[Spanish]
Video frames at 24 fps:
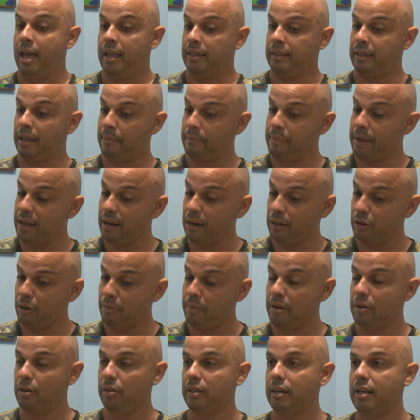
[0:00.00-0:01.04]
También el
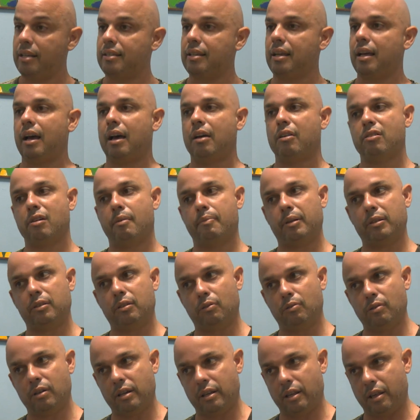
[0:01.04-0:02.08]
domingo 13 hay una
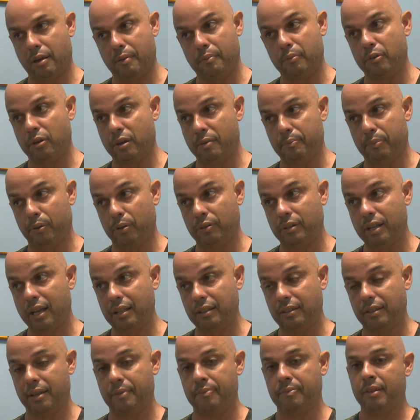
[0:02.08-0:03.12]
particularidad muy
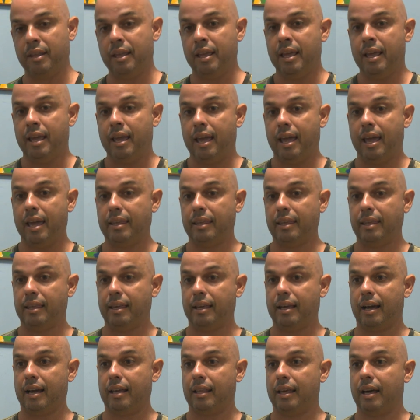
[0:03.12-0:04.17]
importante es
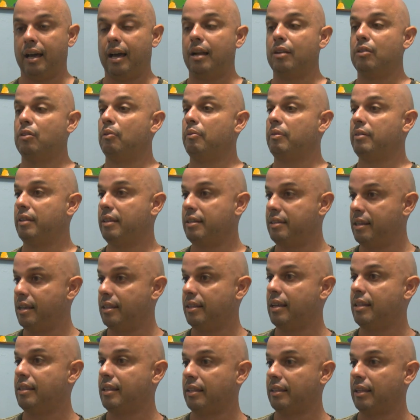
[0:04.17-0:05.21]
dedicada al
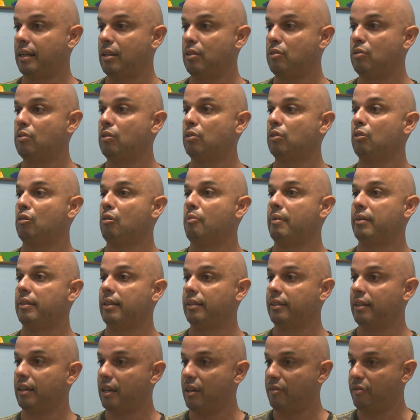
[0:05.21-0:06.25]
97 de natalicio de nuestro
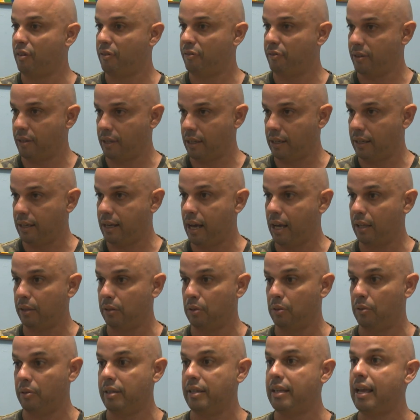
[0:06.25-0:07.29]
comandante en jefe Fidel
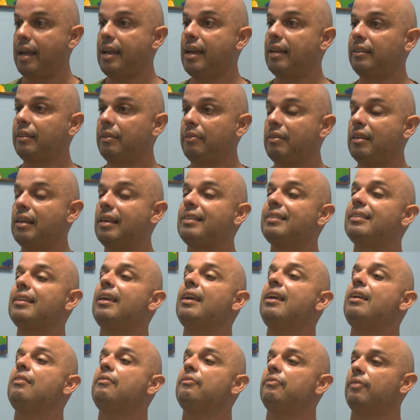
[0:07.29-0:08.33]
Castro y hay actividades
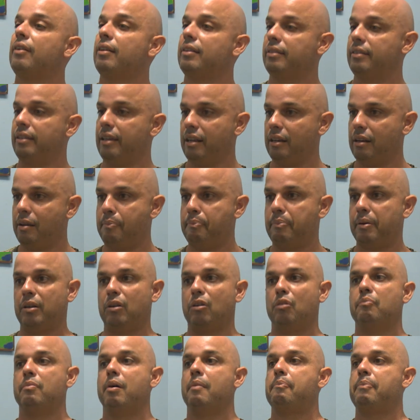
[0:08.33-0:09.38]
infantiles para
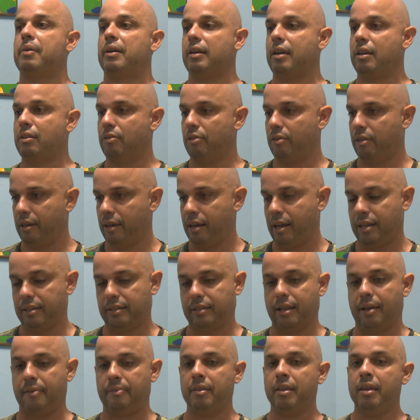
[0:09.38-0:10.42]
los más pequeños de
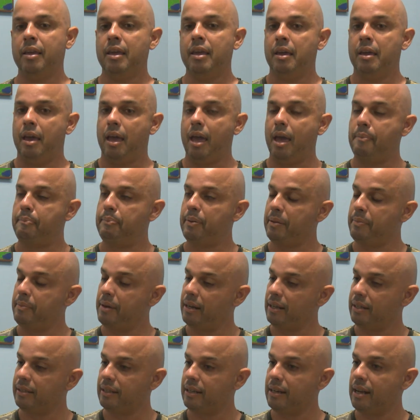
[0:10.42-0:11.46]
casa. El
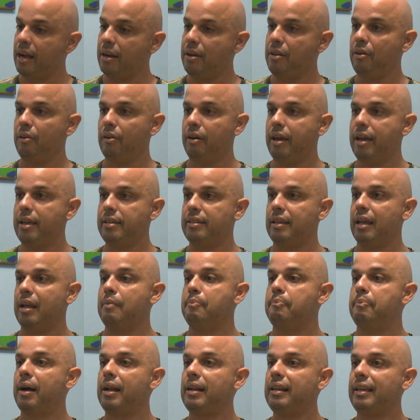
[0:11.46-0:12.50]
primer escenario es el
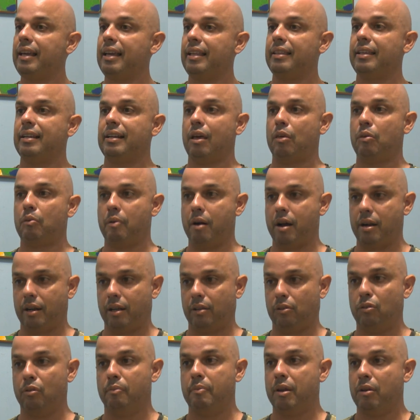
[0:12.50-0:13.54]
Parque de la Aduana,
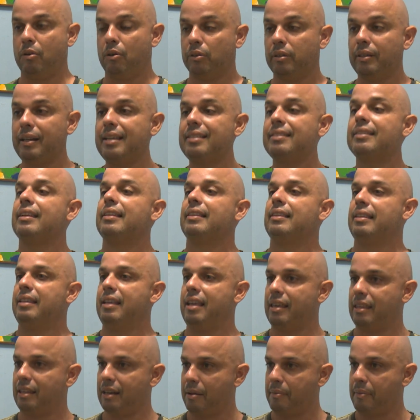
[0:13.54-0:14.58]
domingo 13,
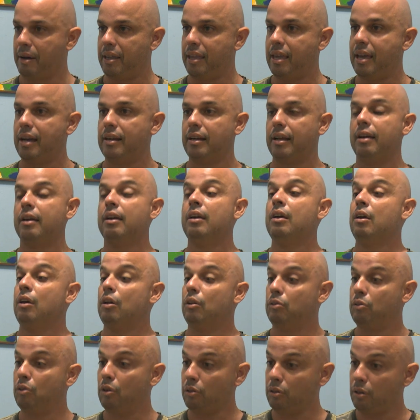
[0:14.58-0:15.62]
10 de la mañana,
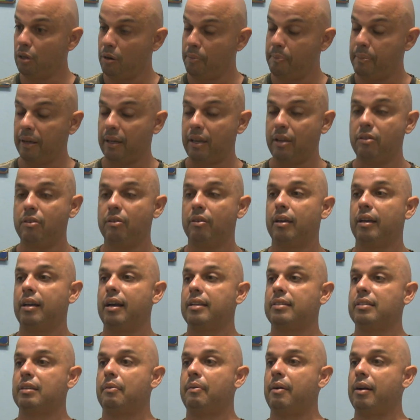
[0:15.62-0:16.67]
donde los pequeños de
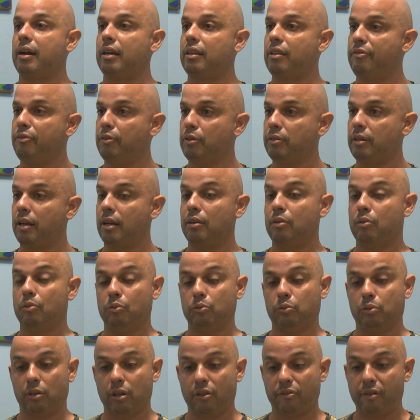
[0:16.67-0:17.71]
casa van a disfrutar
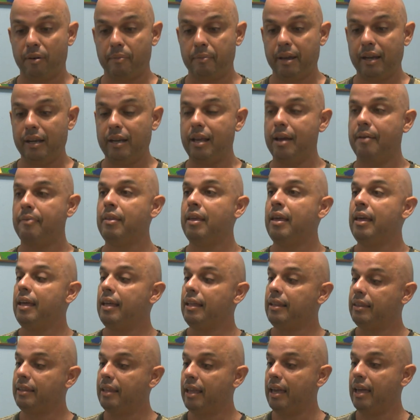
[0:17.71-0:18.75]
junto a la familia
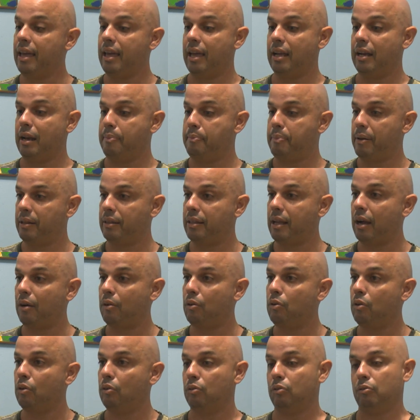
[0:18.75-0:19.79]
del
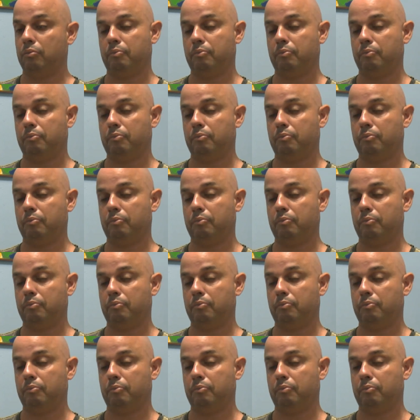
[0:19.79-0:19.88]
espectáculo